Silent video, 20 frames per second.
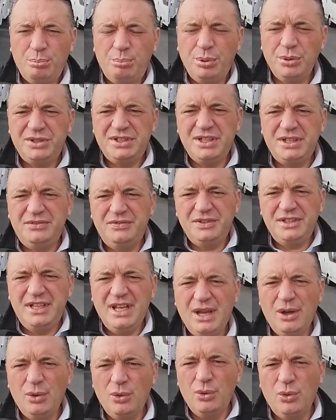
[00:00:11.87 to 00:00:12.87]
Petite
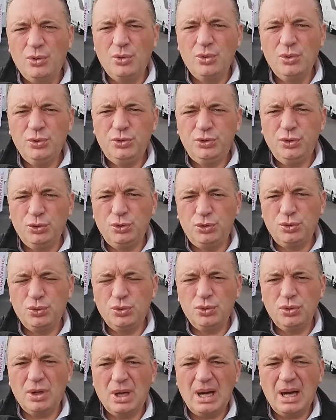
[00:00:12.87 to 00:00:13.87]
vidéo ce
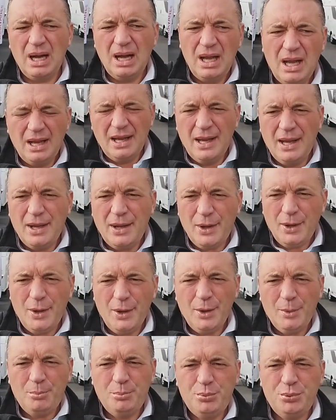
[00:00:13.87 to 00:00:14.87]
jour
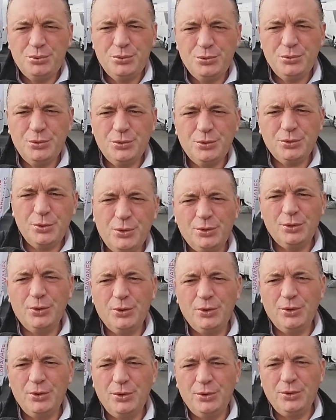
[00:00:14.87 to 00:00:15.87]
euh, pour
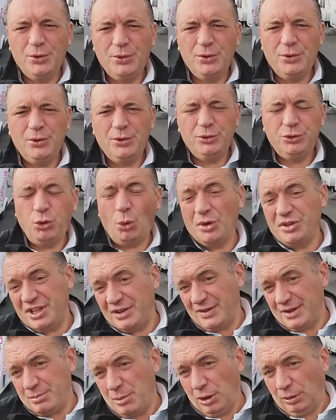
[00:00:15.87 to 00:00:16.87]
euh,
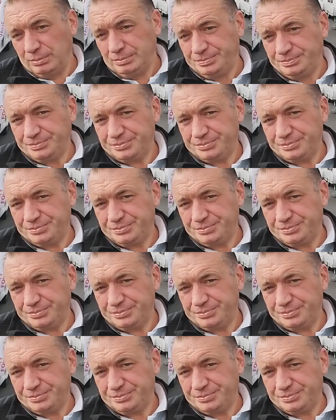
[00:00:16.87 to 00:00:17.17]
trois événements.